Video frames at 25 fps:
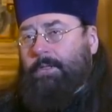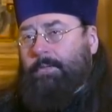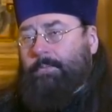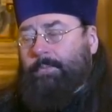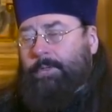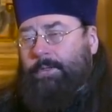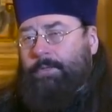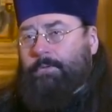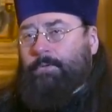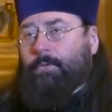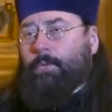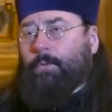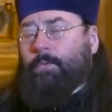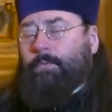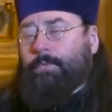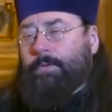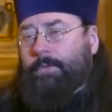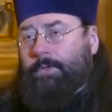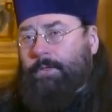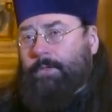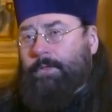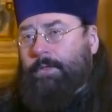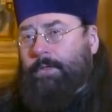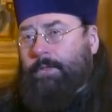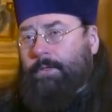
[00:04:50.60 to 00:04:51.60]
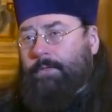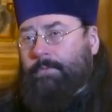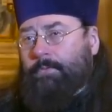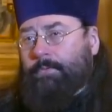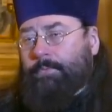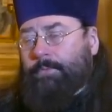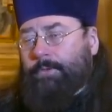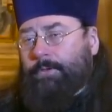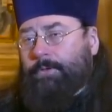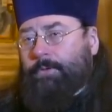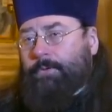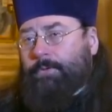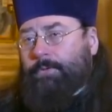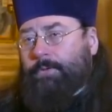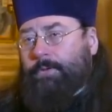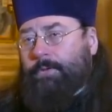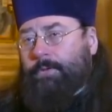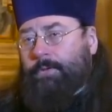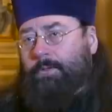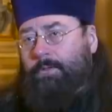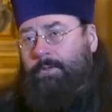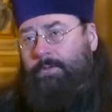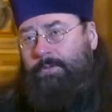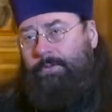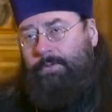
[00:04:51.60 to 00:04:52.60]
поисковая такая вот методика,
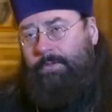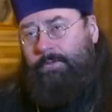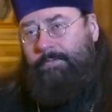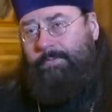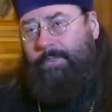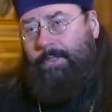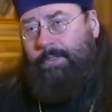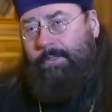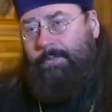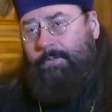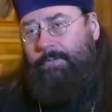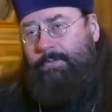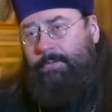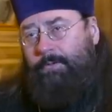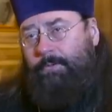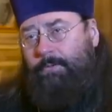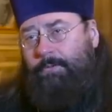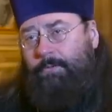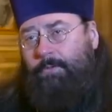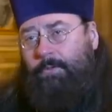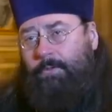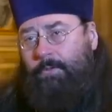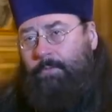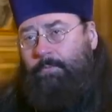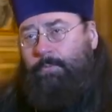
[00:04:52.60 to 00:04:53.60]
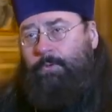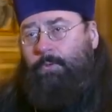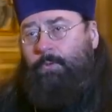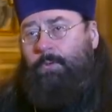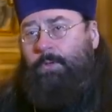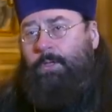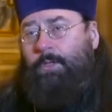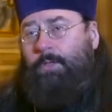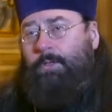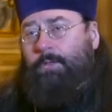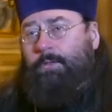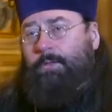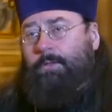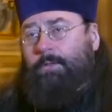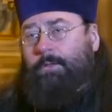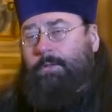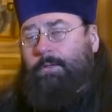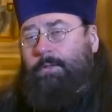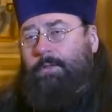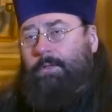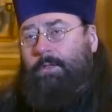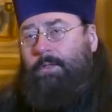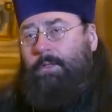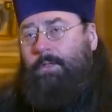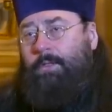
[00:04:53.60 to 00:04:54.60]
разрывается он до каблука,
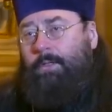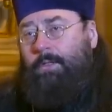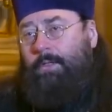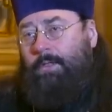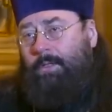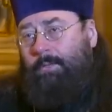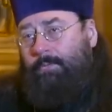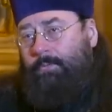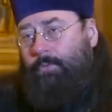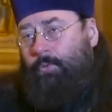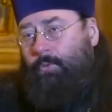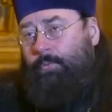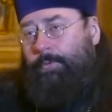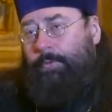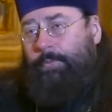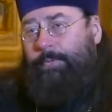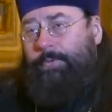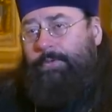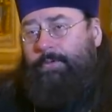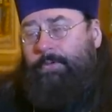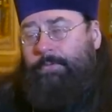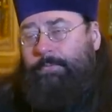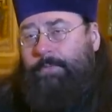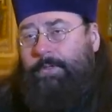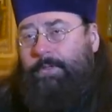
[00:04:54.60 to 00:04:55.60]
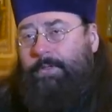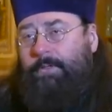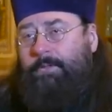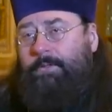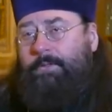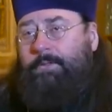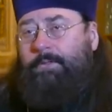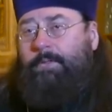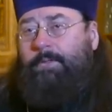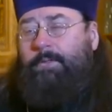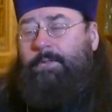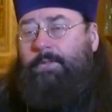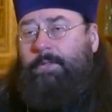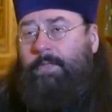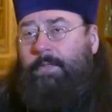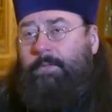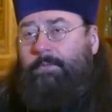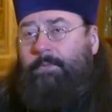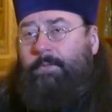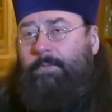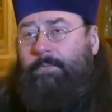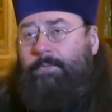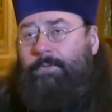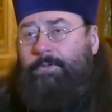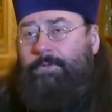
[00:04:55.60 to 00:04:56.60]
каблук приподнимается, и
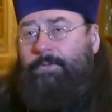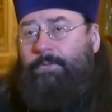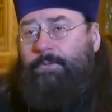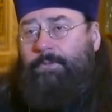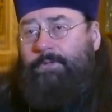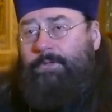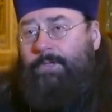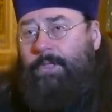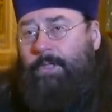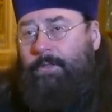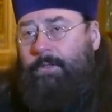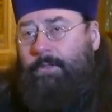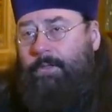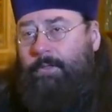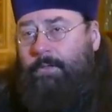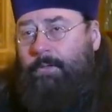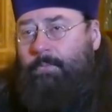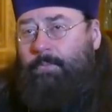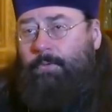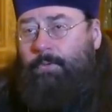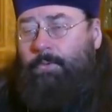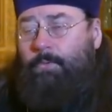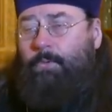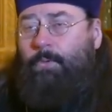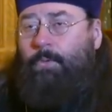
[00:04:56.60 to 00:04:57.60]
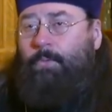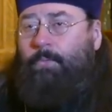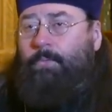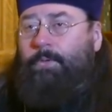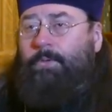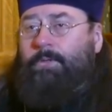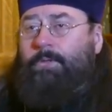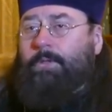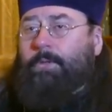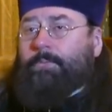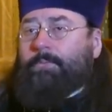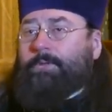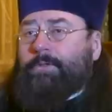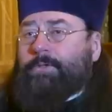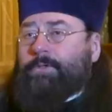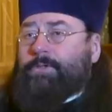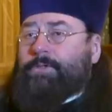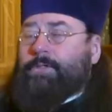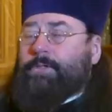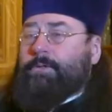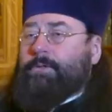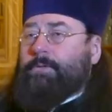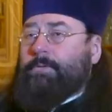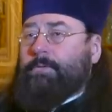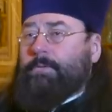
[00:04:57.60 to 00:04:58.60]
там между стелькой и каблуком там
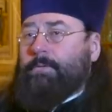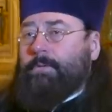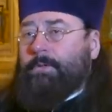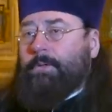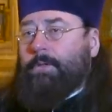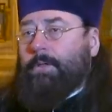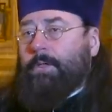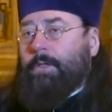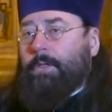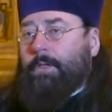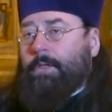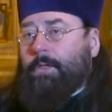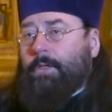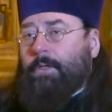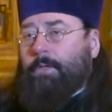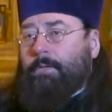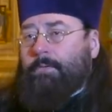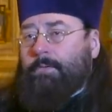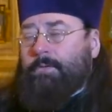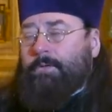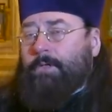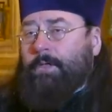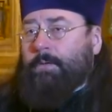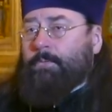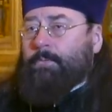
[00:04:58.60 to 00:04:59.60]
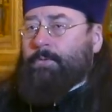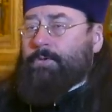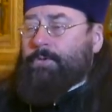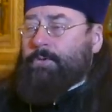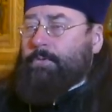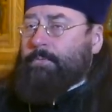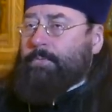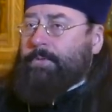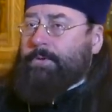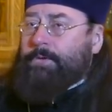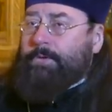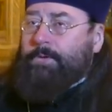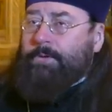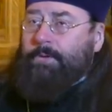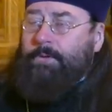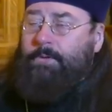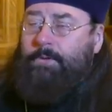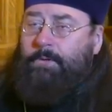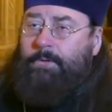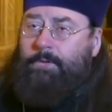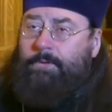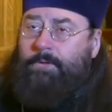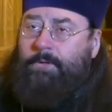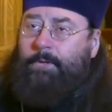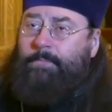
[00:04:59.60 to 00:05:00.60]
ниша. Вот там может быть
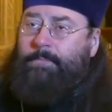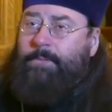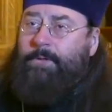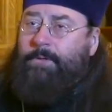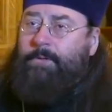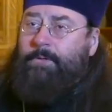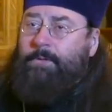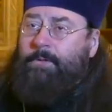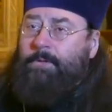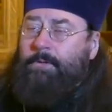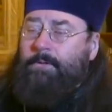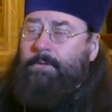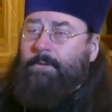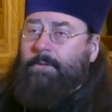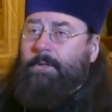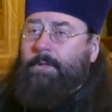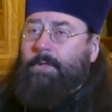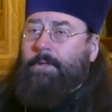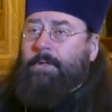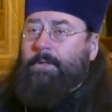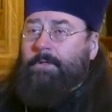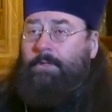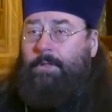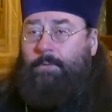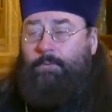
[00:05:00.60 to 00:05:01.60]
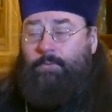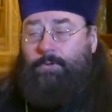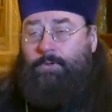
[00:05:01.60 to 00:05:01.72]
э, записка, там